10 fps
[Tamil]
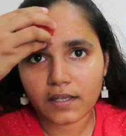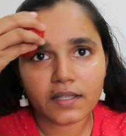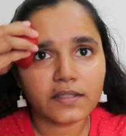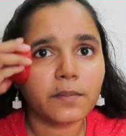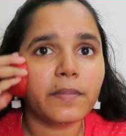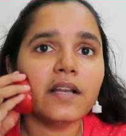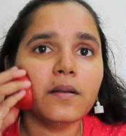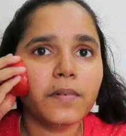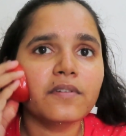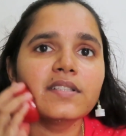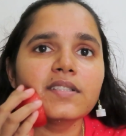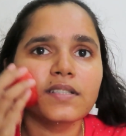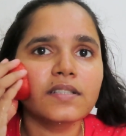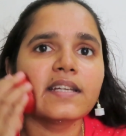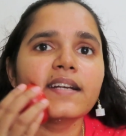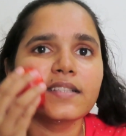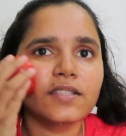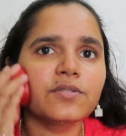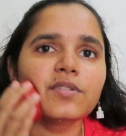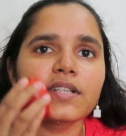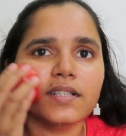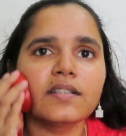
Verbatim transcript: நீங்கள் இந்த பல்ப்பை வந்து எடுத்து கூட